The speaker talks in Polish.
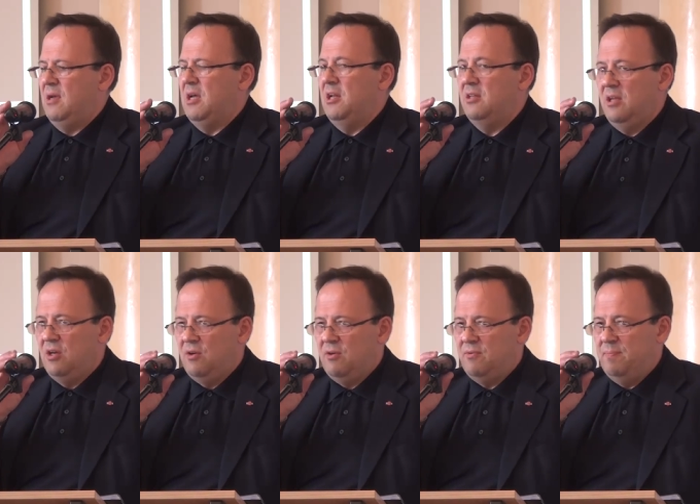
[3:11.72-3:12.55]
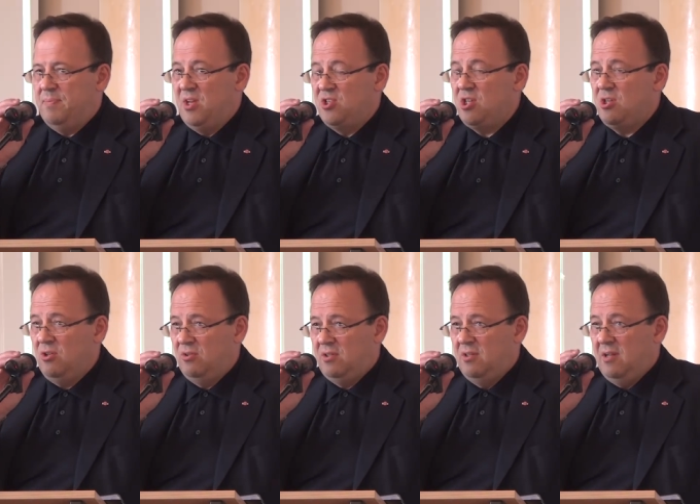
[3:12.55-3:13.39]
Kennedy'ego
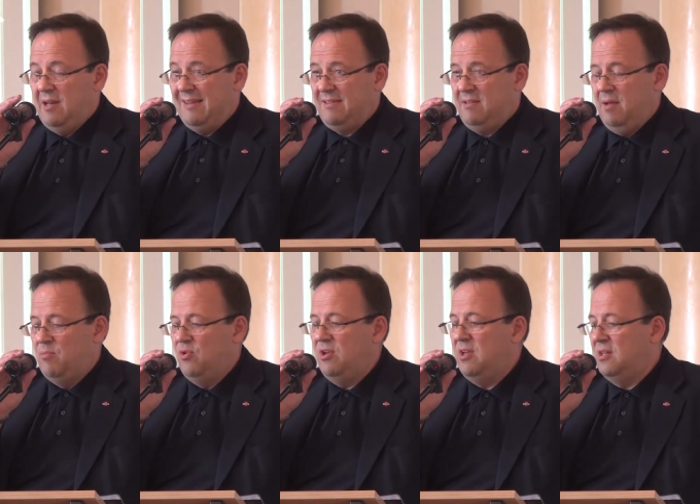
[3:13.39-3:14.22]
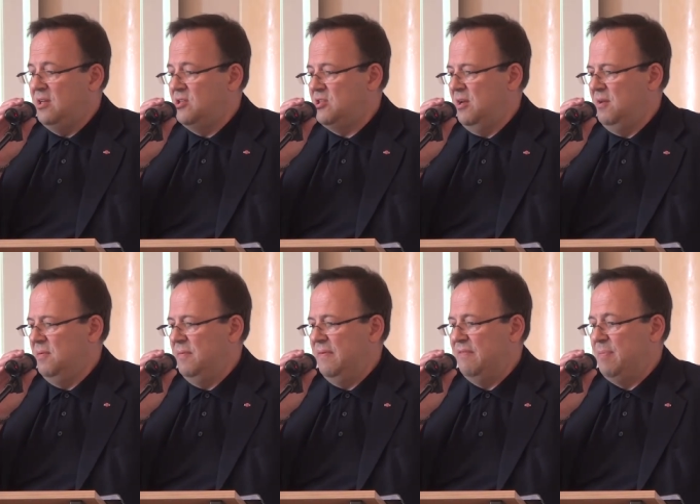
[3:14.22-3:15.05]
50 lat temu i jeden
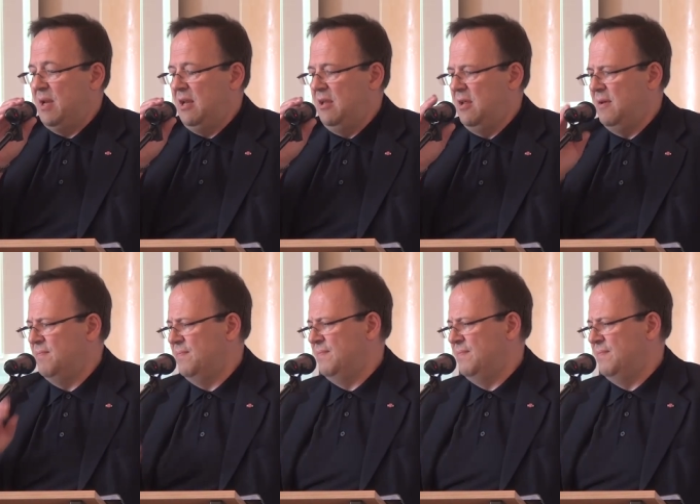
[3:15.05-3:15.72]
dzień w Berlinie.